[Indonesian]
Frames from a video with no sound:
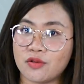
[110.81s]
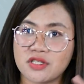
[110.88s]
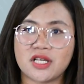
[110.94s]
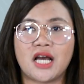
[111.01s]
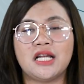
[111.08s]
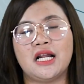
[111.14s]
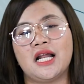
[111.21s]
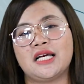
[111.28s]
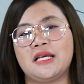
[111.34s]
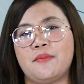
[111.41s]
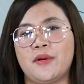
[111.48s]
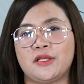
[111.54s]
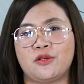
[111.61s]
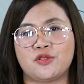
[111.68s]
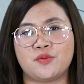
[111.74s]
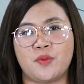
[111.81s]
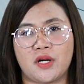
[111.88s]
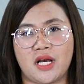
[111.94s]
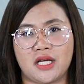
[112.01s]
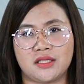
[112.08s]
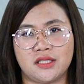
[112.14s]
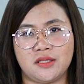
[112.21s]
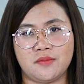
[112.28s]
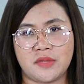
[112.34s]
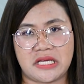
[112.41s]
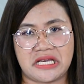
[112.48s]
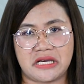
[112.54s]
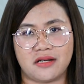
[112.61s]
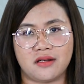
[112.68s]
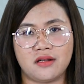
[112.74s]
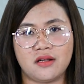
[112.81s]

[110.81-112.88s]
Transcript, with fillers: Sekali lagi Petrus berkata demikian.